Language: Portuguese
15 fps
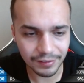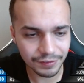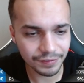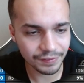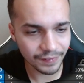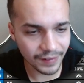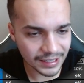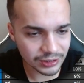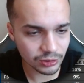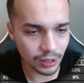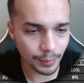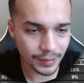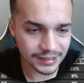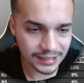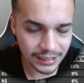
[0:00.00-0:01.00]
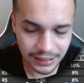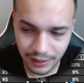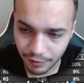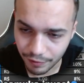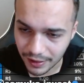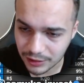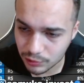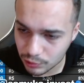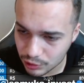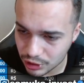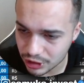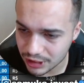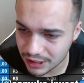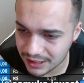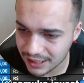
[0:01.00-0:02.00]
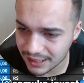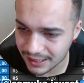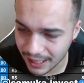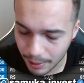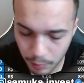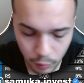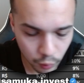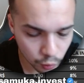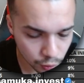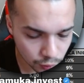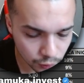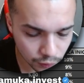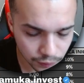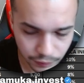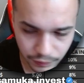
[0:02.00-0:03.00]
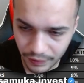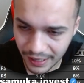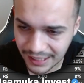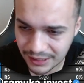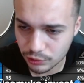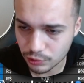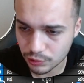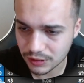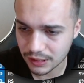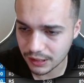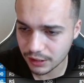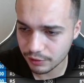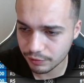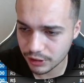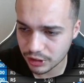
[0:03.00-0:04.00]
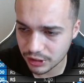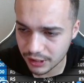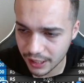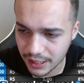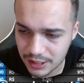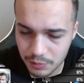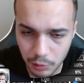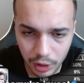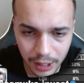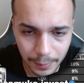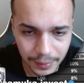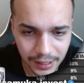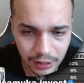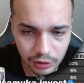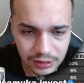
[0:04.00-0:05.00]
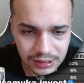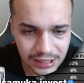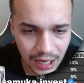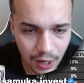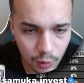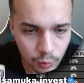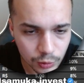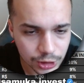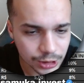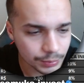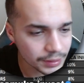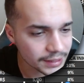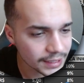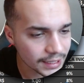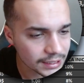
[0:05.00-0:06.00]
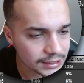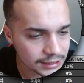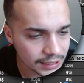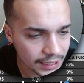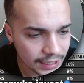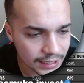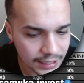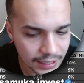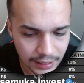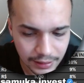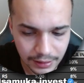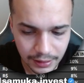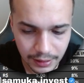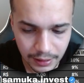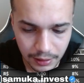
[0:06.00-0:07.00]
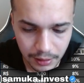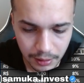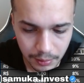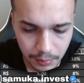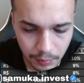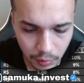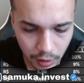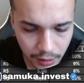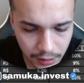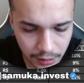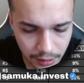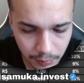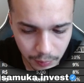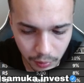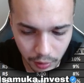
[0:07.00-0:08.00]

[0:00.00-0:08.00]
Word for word: tá fácil, rapaziada. Já faz uns dias que tá muito fácil. 123, bora pra nossa última entradinha aí, hein? Bora que